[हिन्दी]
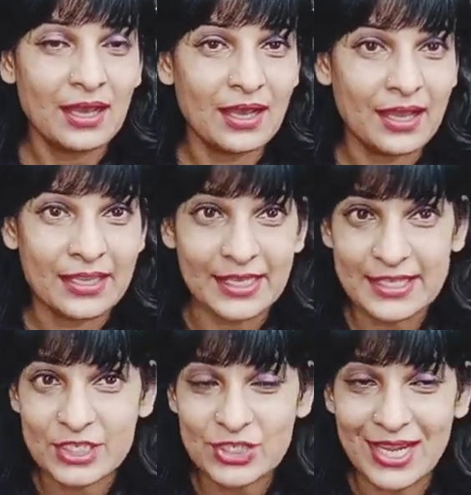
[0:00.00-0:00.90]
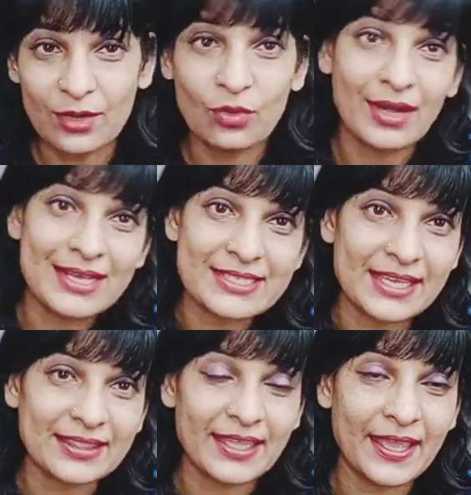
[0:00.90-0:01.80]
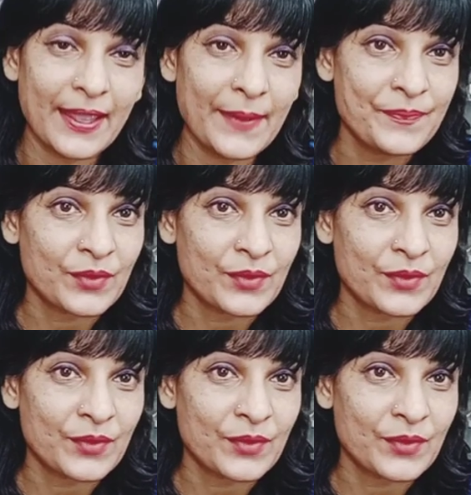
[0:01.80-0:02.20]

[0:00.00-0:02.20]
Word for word: हेयर स्टाइल को रख सकते हैं